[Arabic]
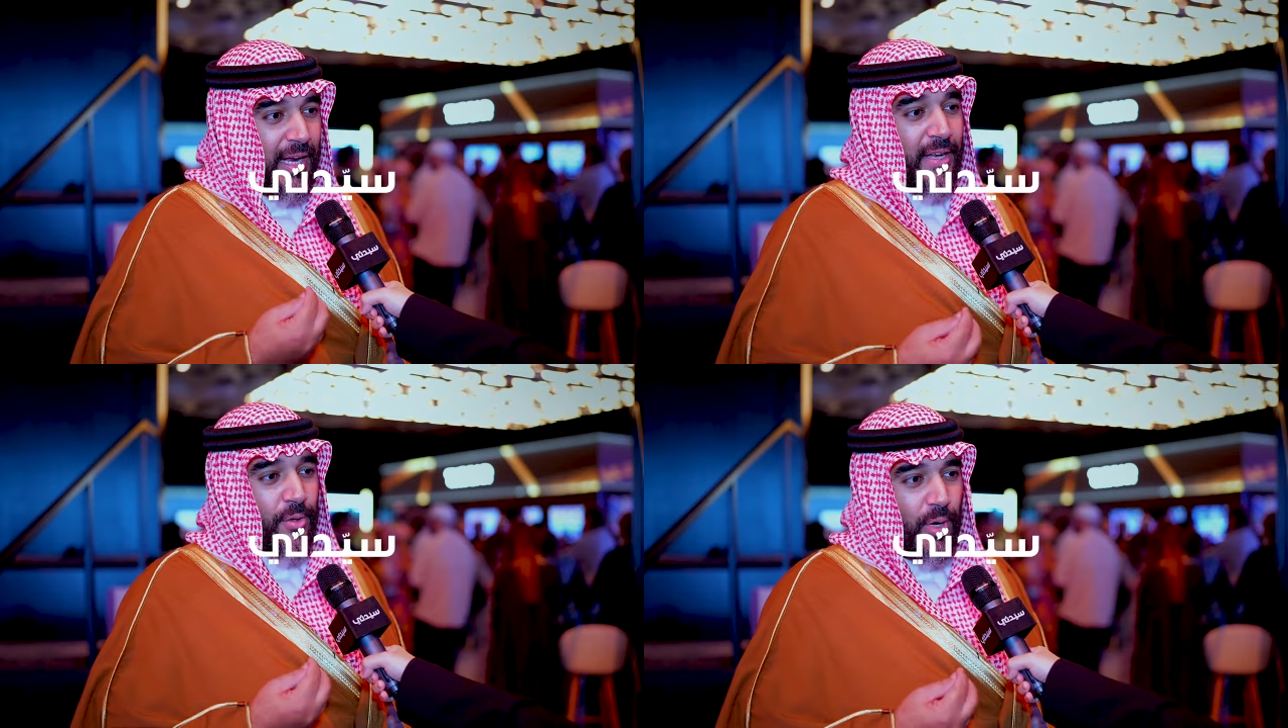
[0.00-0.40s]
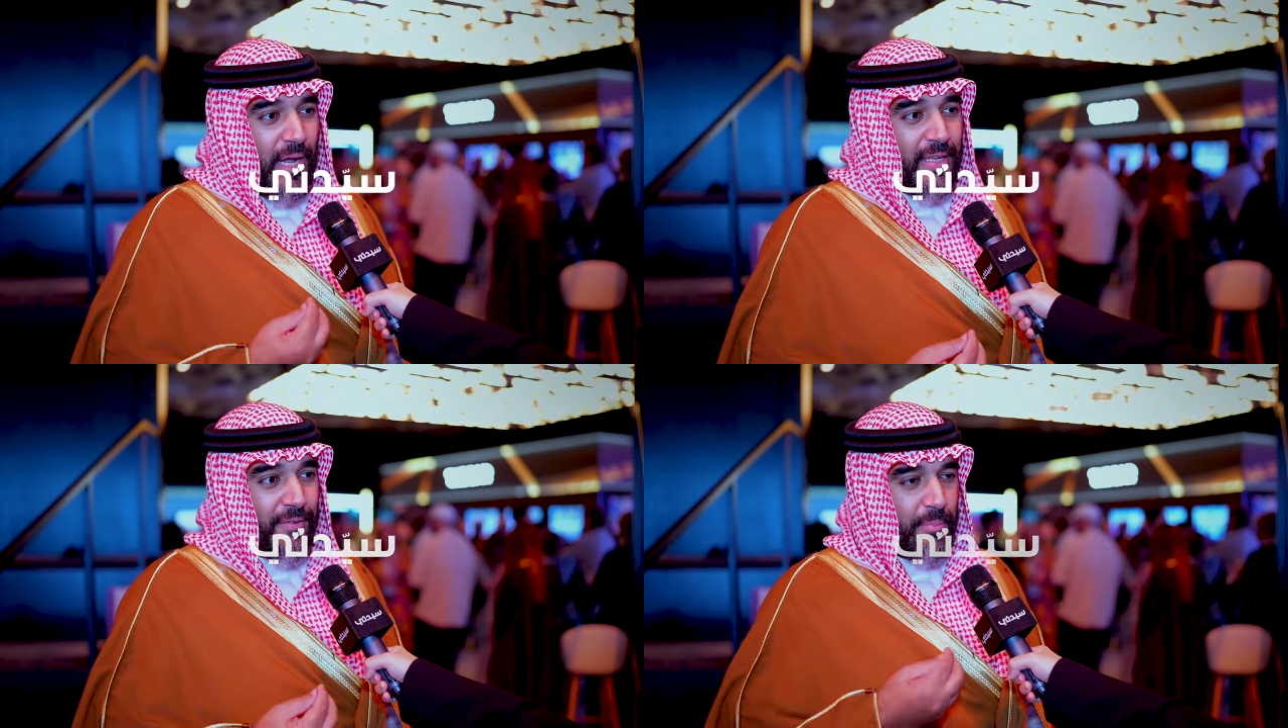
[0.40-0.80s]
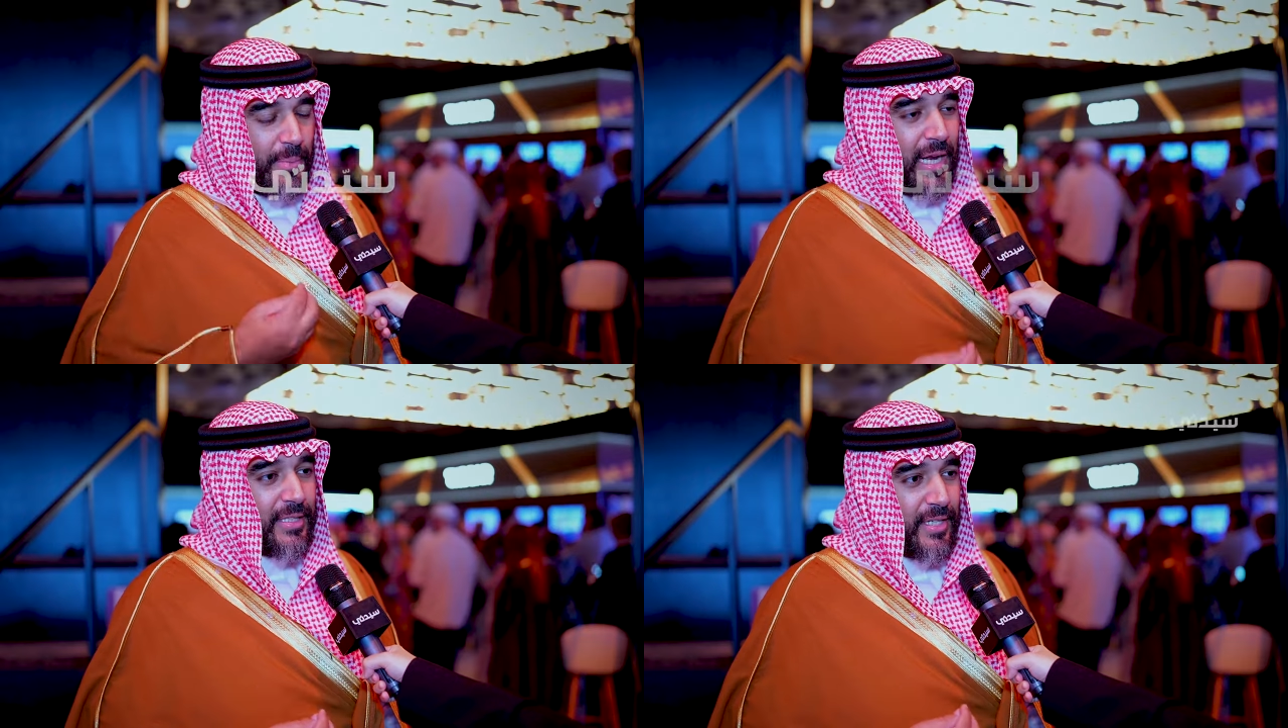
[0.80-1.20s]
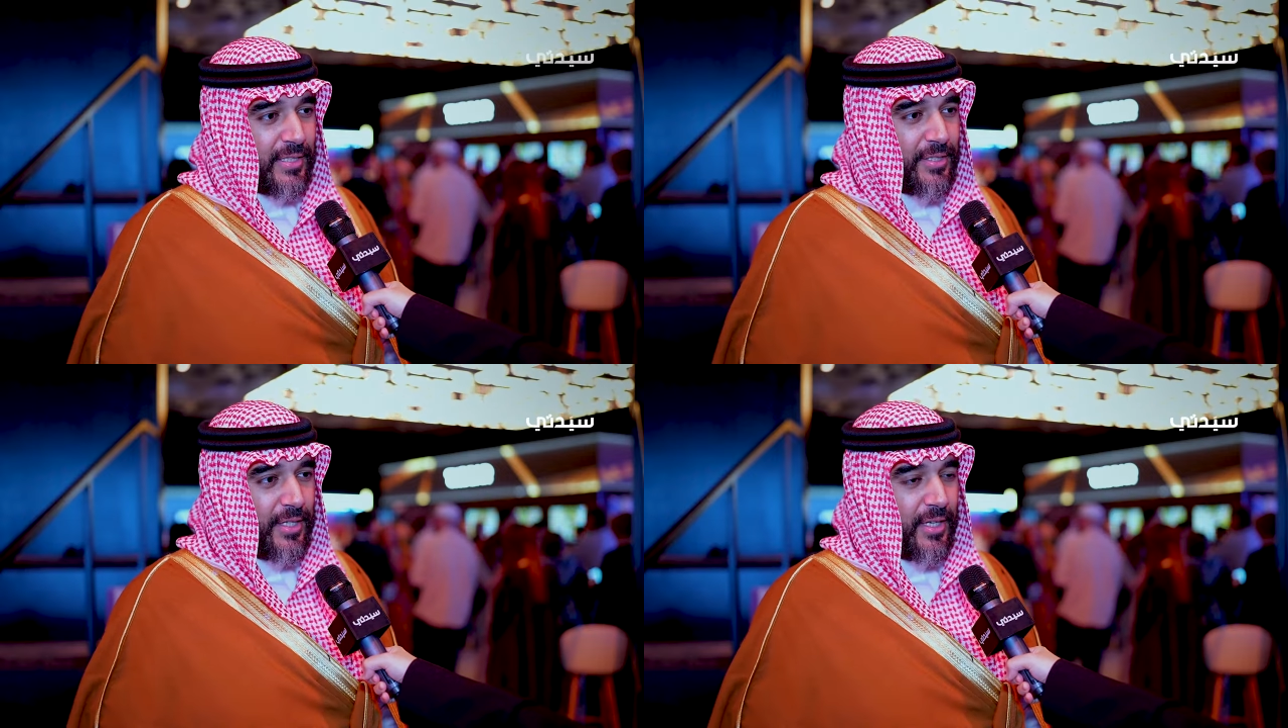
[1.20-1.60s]
اعلنا انه الهدف من
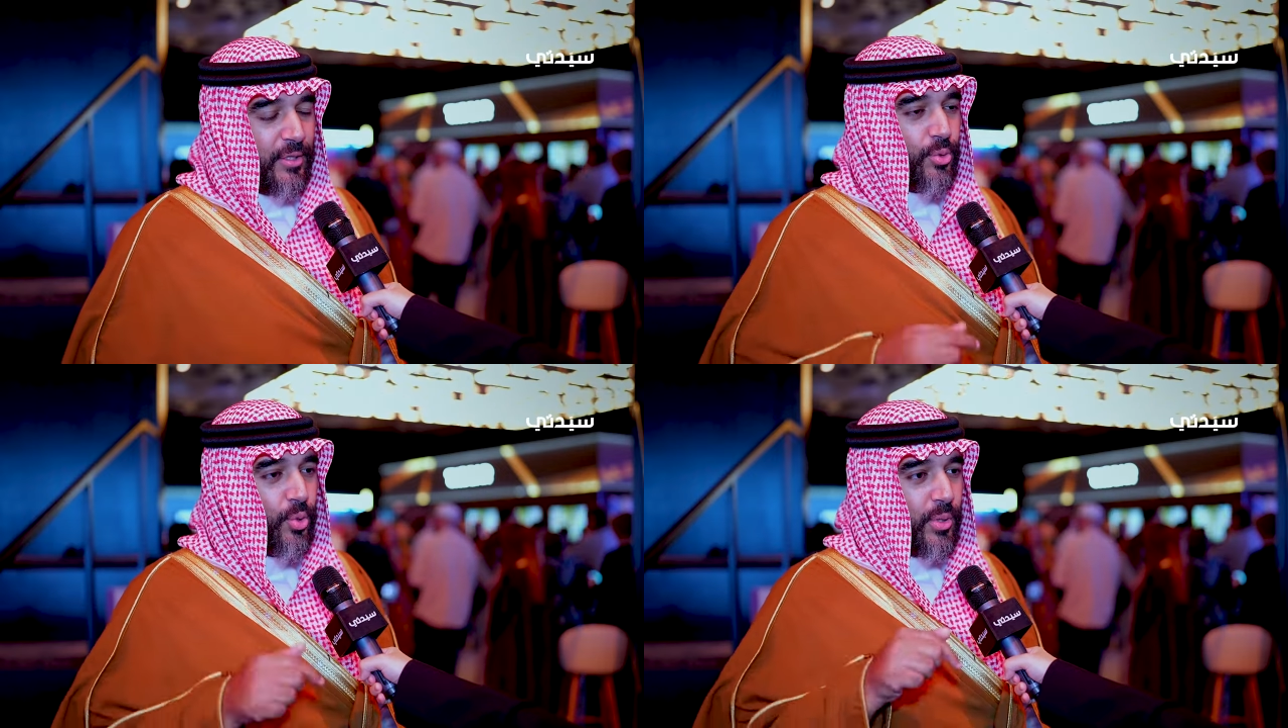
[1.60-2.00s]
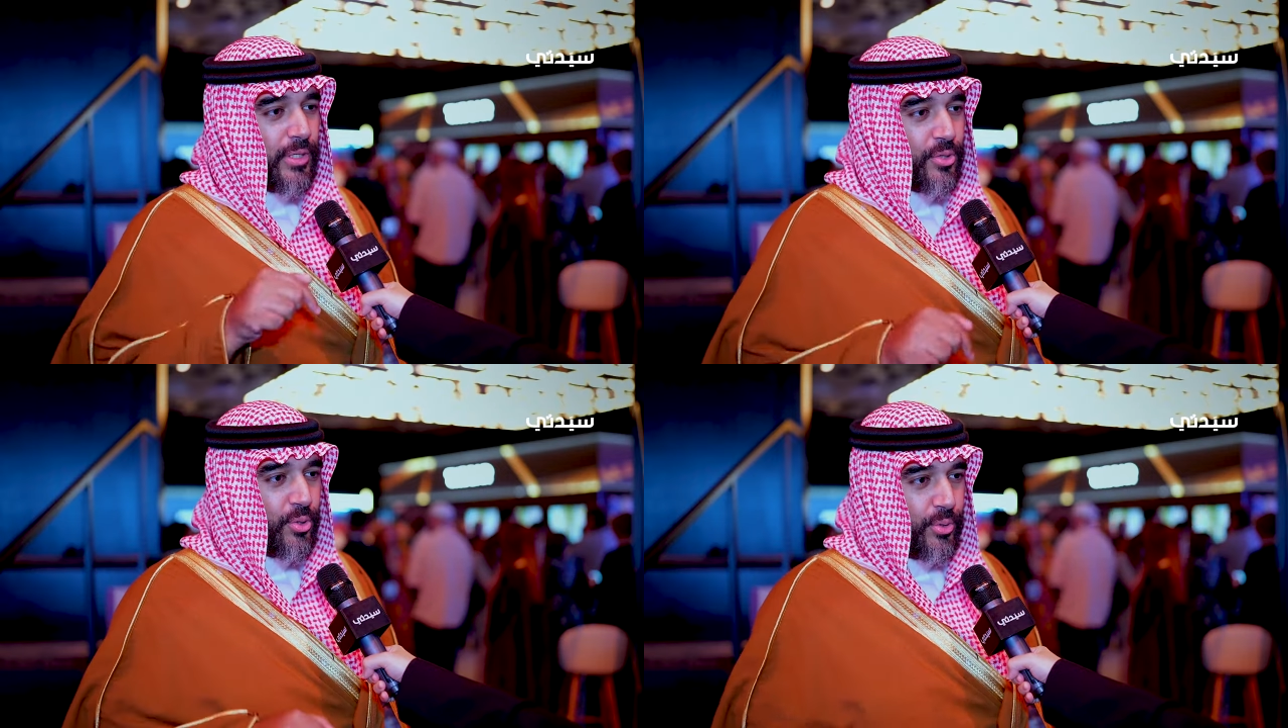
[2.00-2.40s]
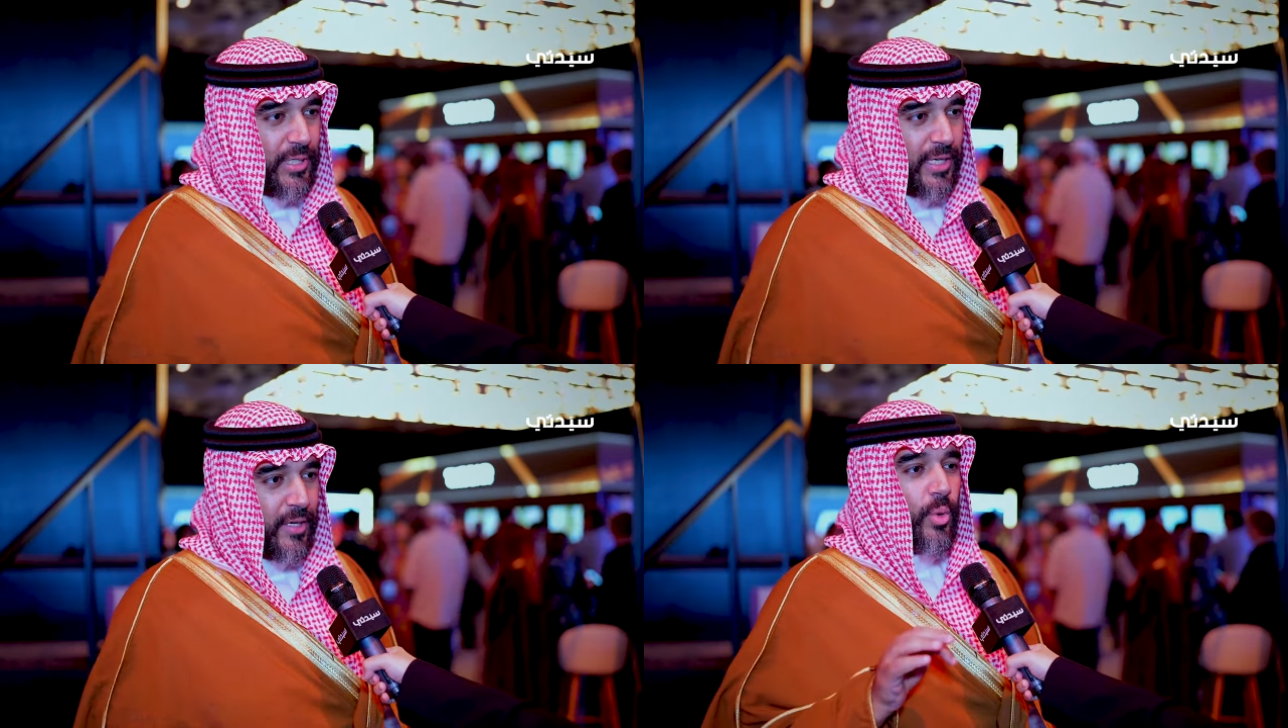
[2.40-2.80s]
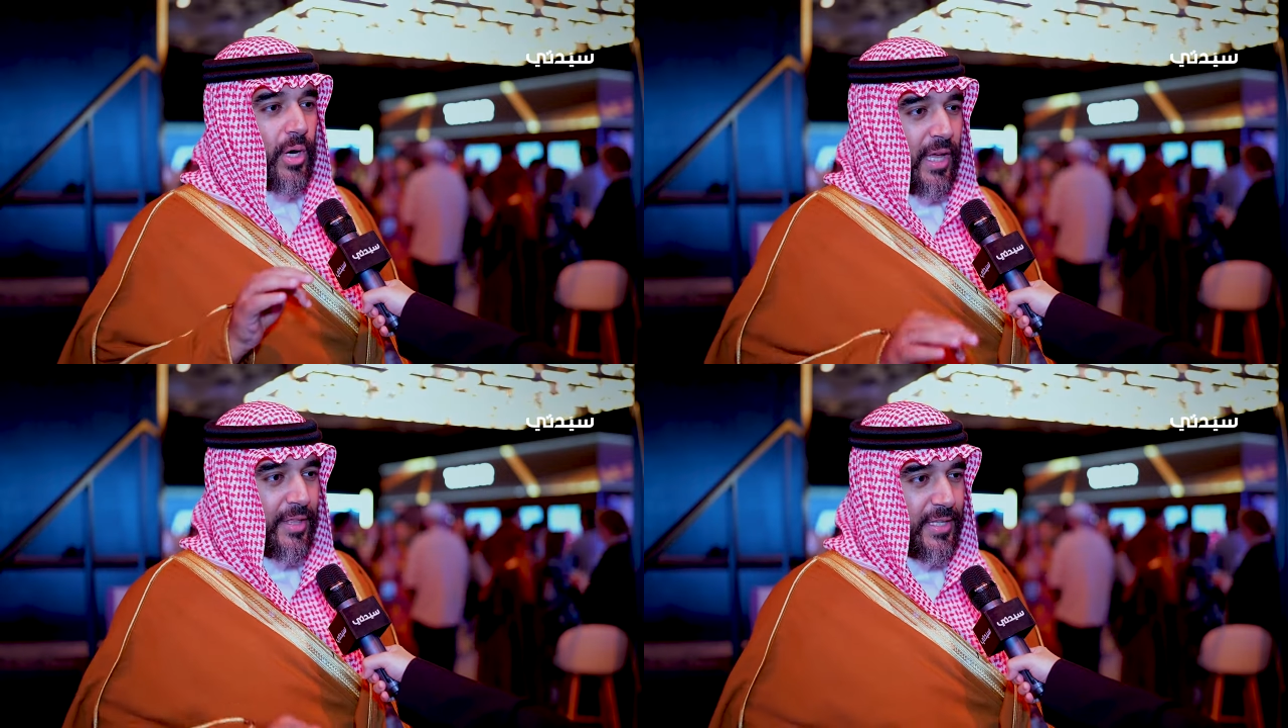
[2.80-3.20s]
هالاستراتيجيه ان تكون السعوديه والرياض